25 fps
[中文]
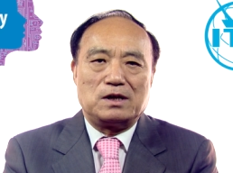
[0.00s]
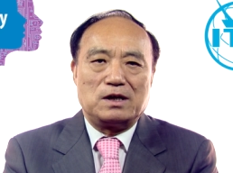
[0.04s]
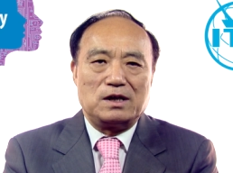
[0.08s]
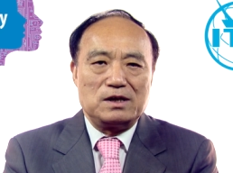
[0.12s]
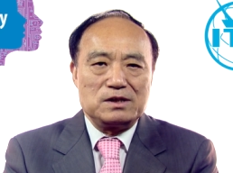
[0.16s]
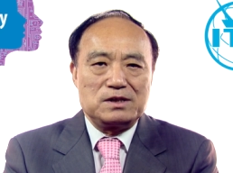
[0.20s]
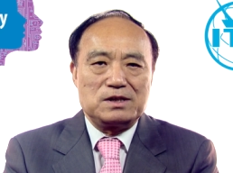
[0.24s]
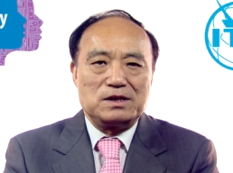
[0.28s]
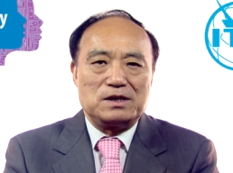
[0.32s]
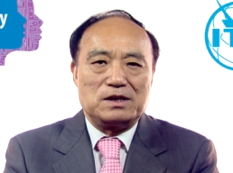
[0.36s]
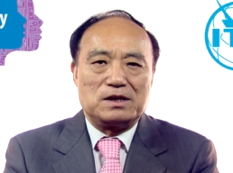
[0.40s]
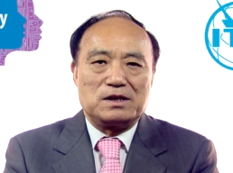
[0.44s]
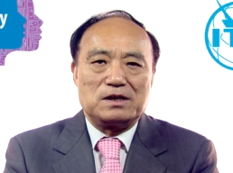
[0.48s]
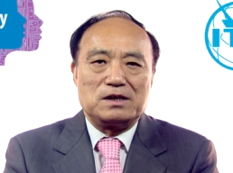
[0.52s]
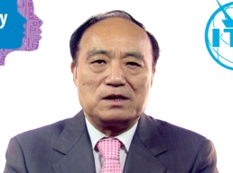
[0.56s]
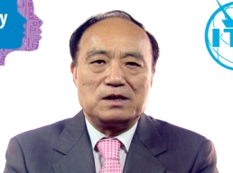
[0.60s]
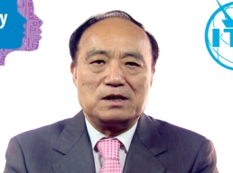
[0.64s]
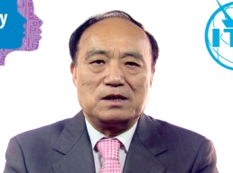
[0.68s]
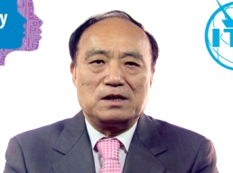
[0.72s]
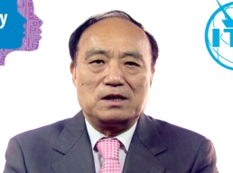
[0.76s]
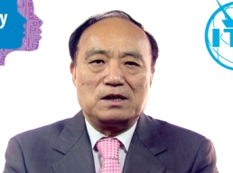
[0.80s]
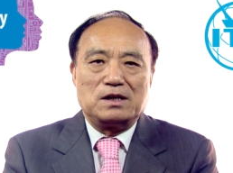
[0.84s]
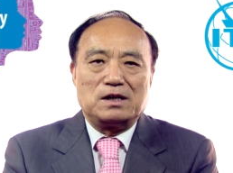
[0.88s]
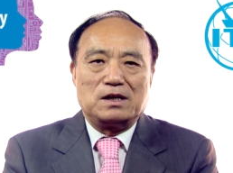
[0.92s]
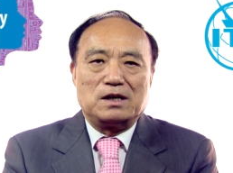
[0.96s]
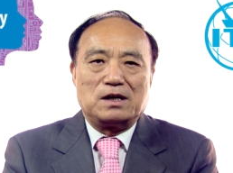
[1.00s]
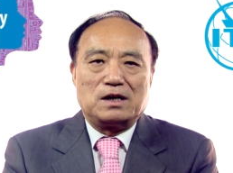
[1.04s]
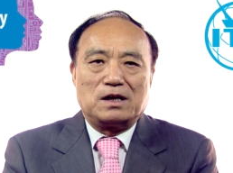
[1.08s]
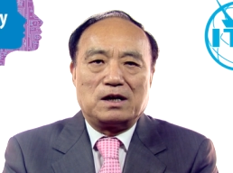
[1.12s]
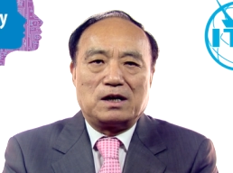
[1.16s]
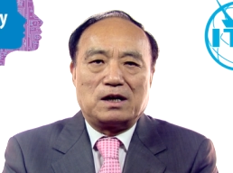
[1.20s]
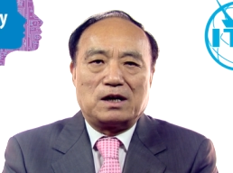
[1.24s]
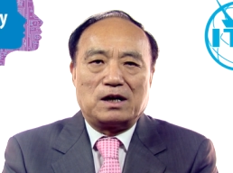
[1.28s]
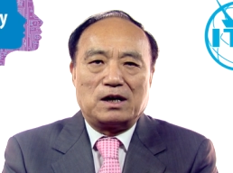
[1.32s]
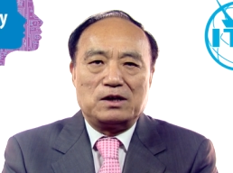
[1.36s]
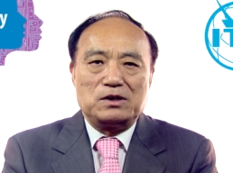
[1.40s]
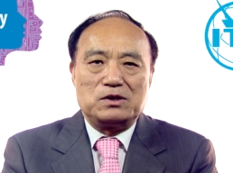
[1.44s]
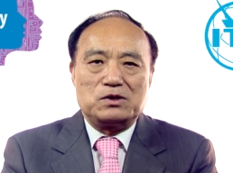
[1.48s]
而且
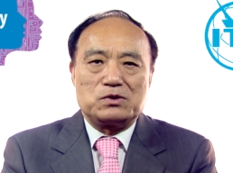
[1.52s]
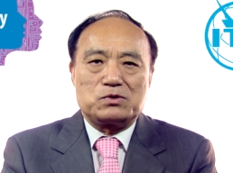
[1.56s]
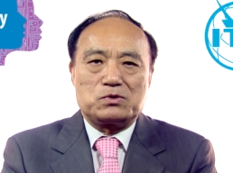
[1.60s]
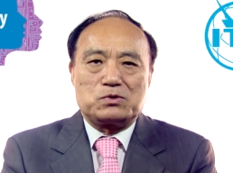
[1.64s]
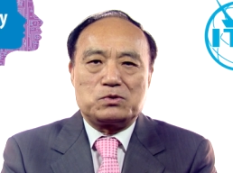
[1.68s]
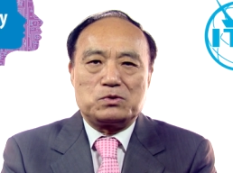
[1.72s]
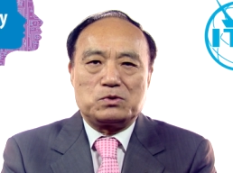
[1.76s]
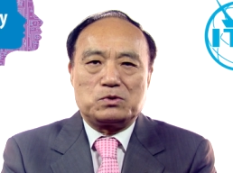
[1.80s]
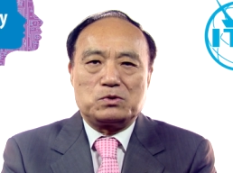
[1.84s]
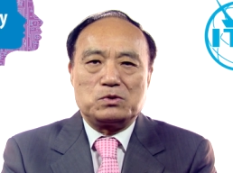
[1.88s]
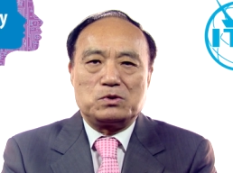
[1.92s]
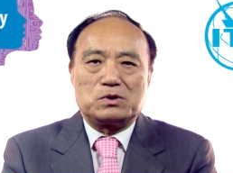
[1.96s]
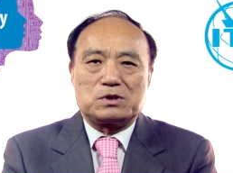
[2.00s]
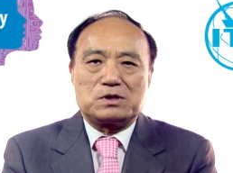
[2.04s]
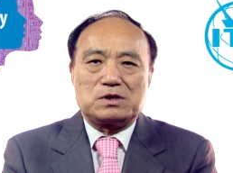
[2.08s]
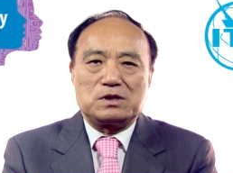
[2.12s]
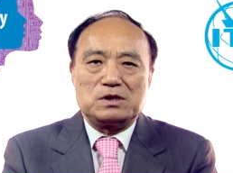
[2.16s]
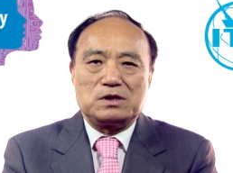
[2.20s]
还有许多